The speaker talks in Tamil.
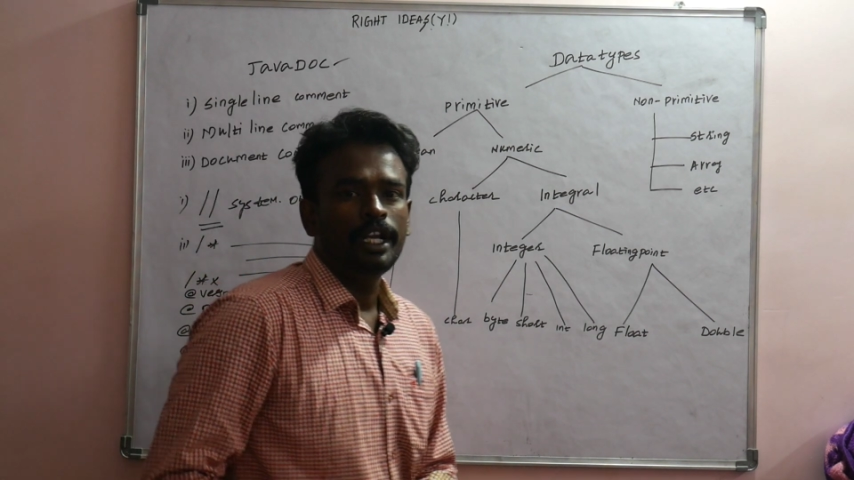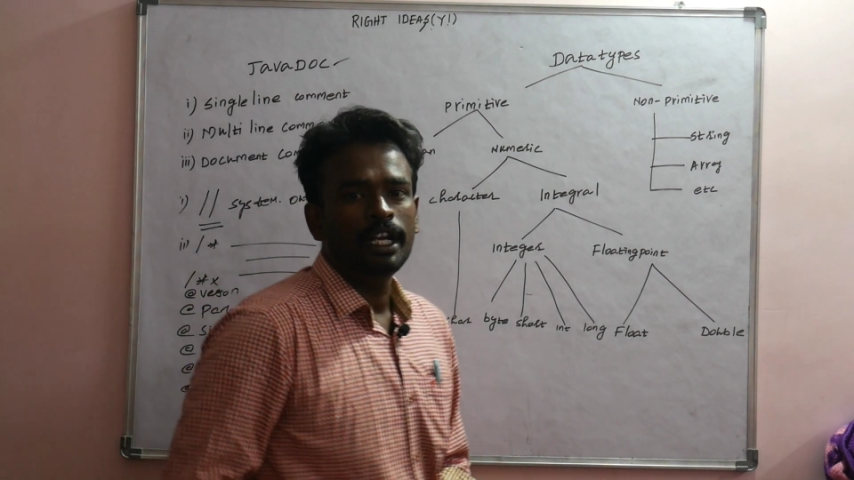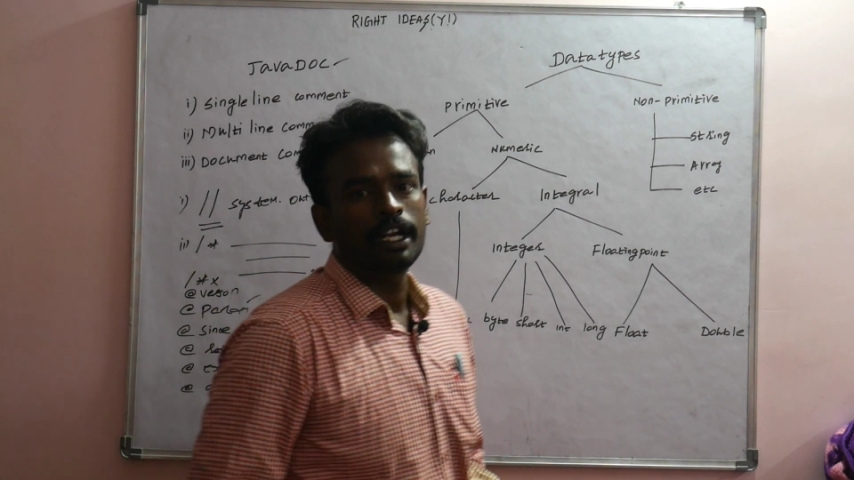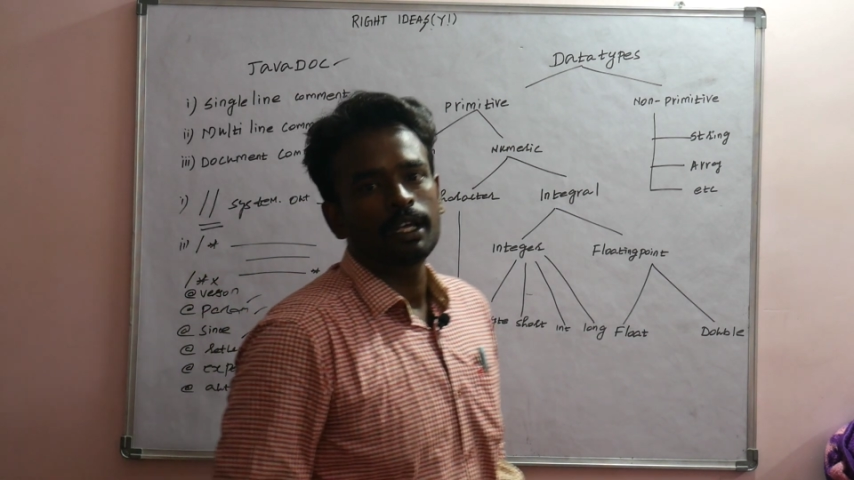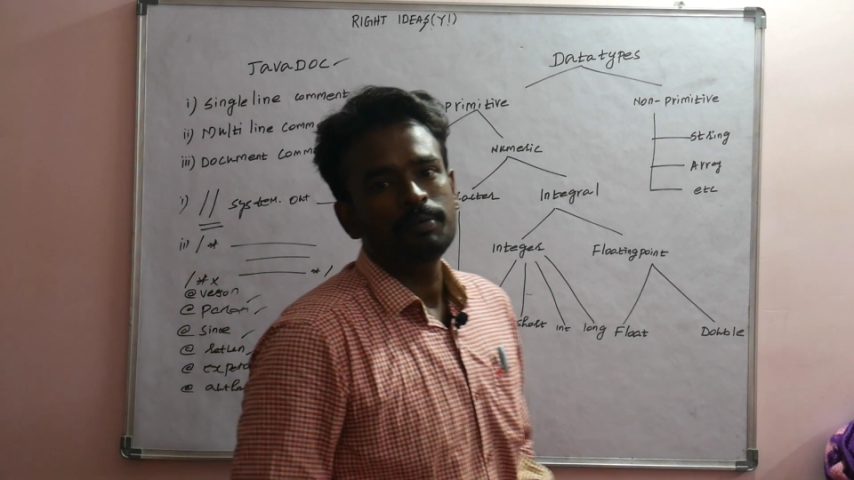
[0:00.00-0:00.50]

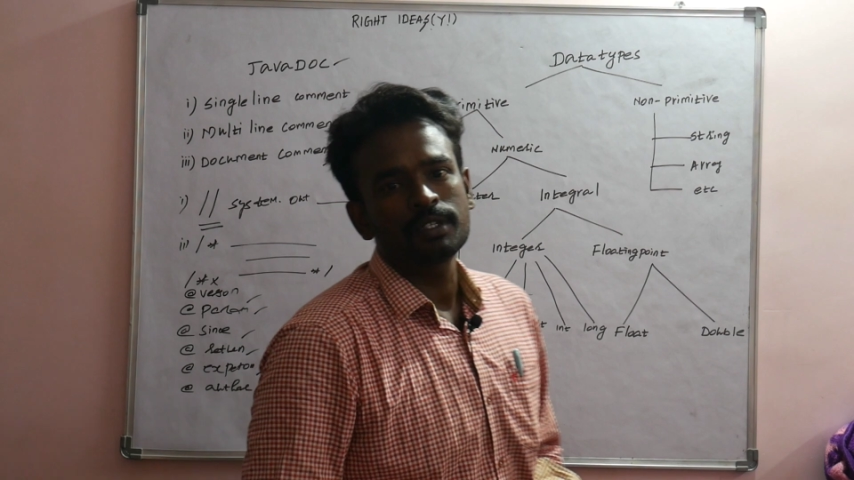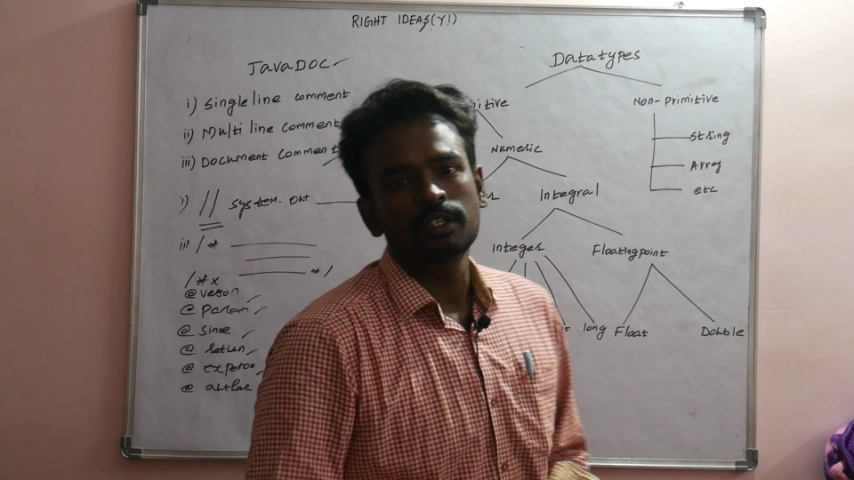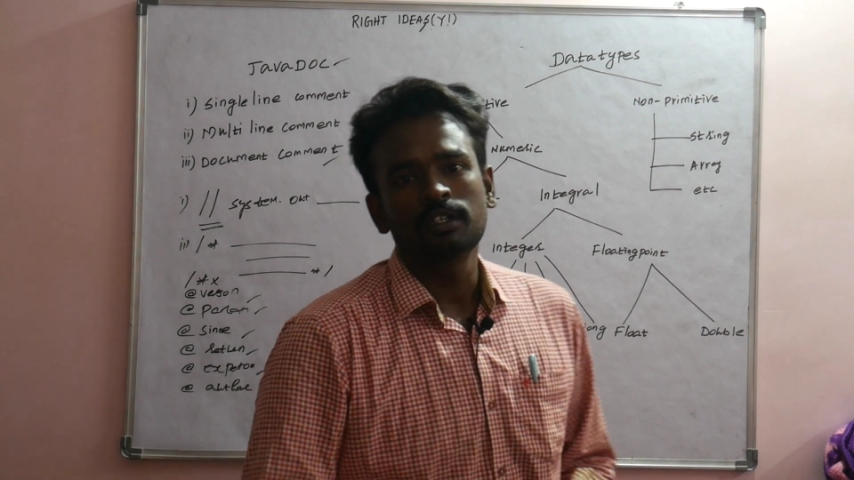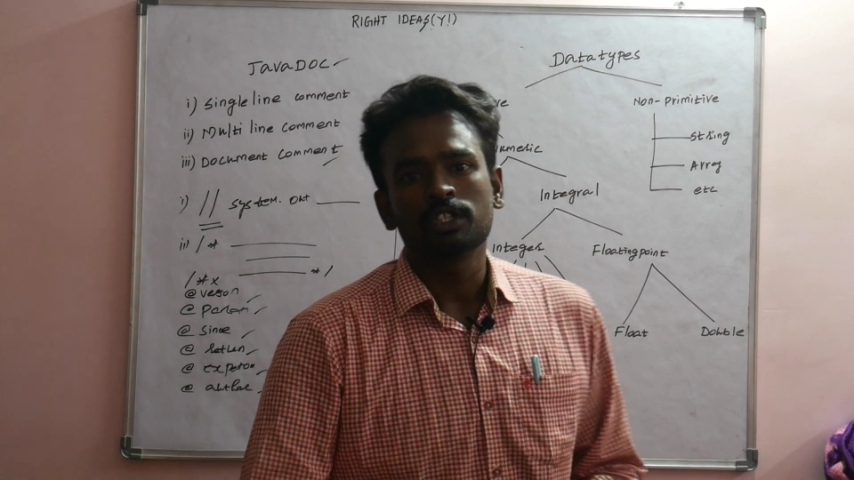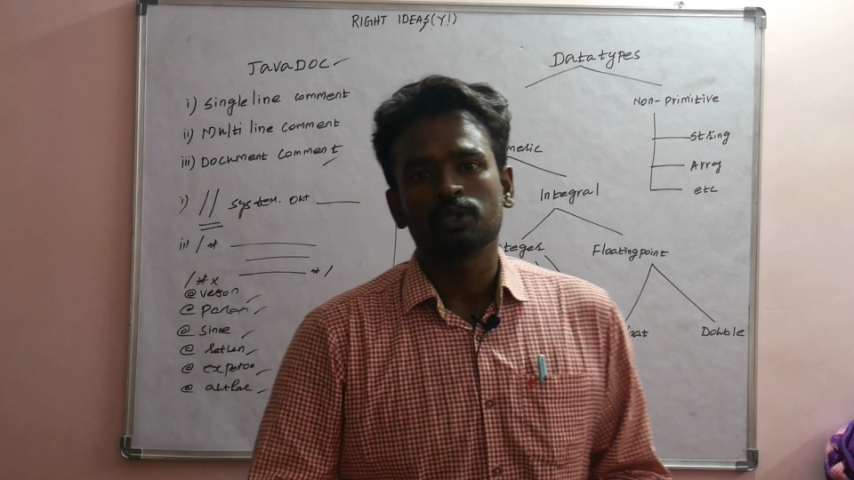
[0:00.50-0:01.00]
டேட்டா டைப்ஸ்
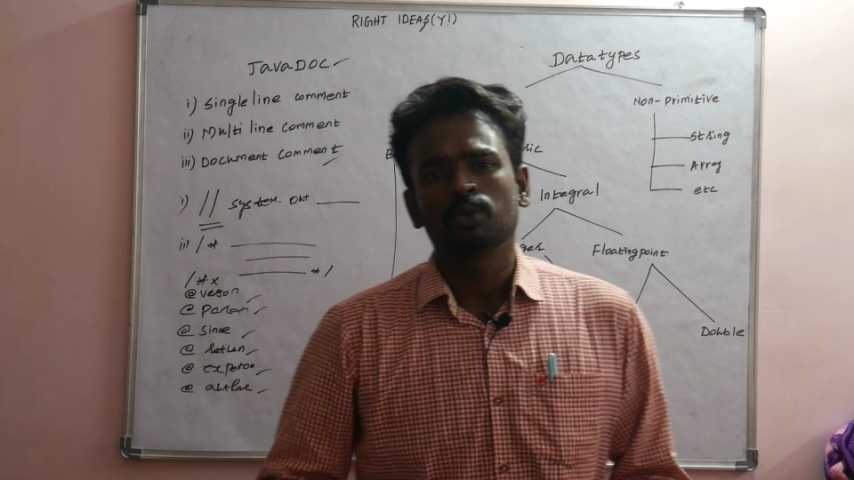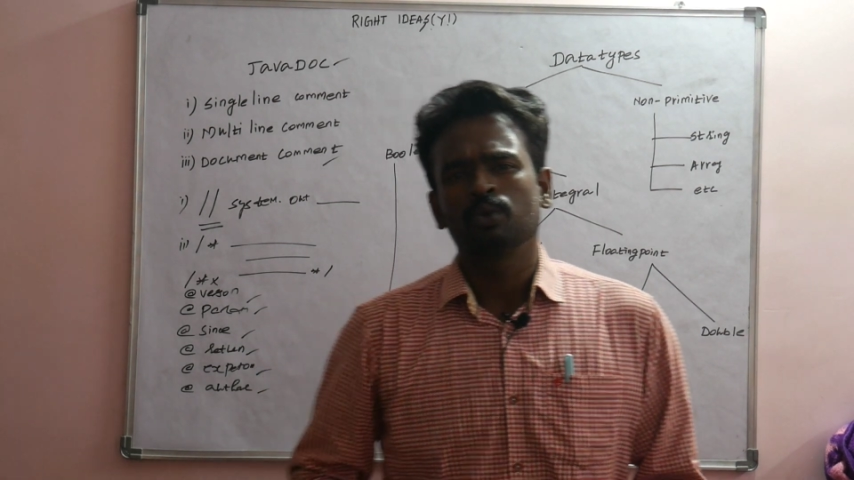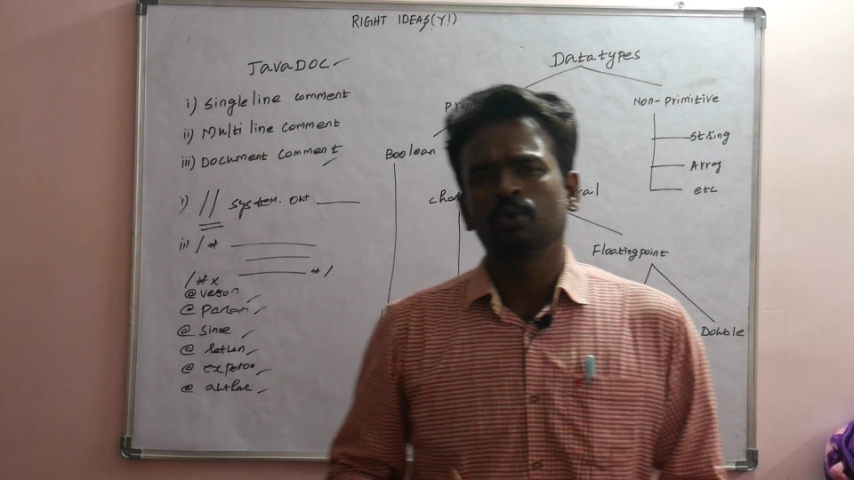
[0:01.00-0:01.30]
ஸோ